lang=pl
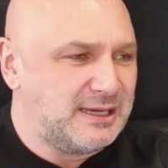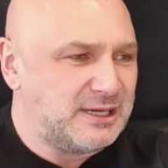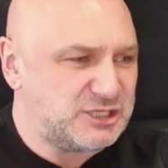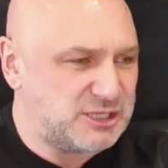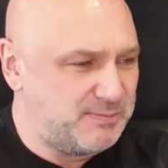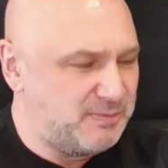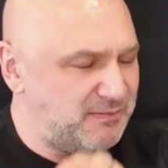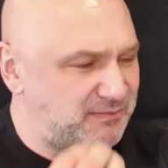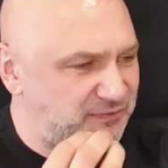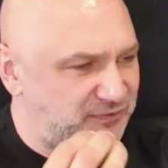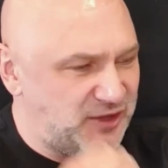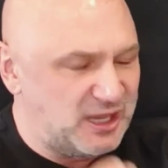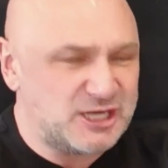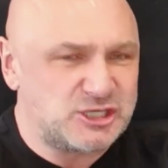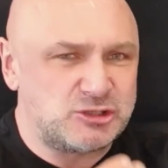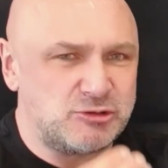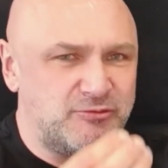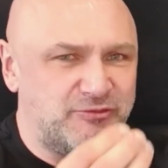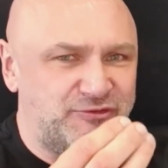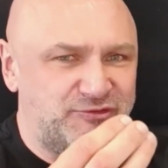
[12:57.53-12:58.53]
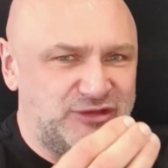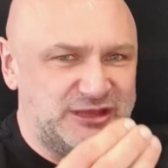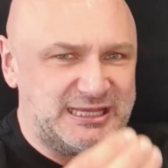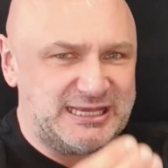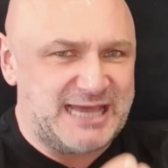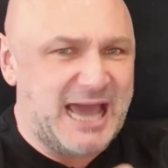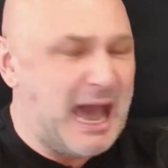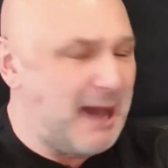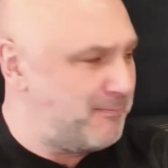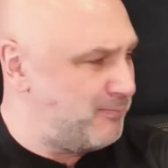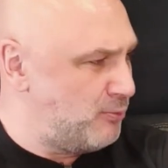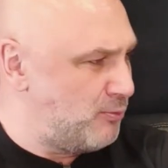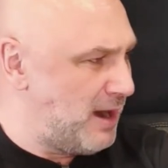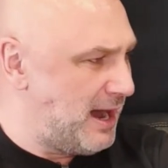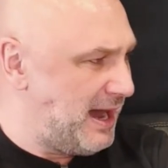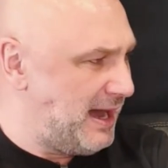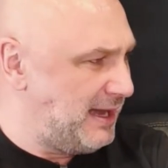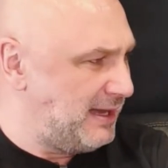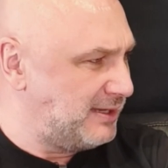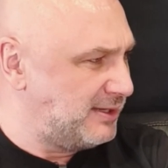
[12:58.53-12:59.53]
żebym wierzył w
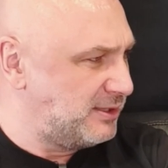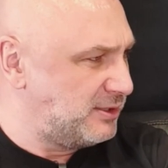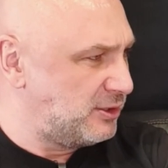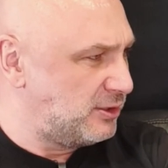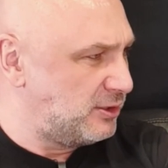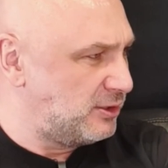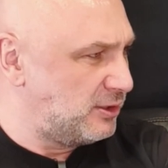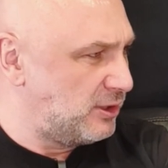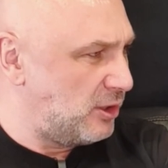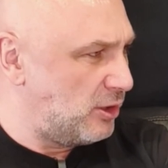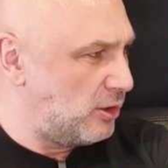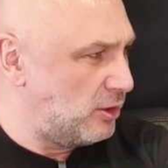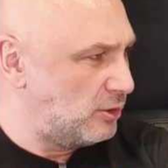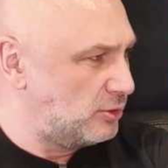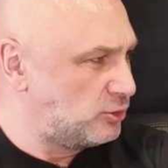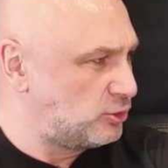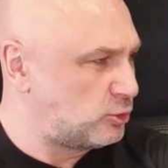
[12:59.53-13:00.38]
diabła, tak.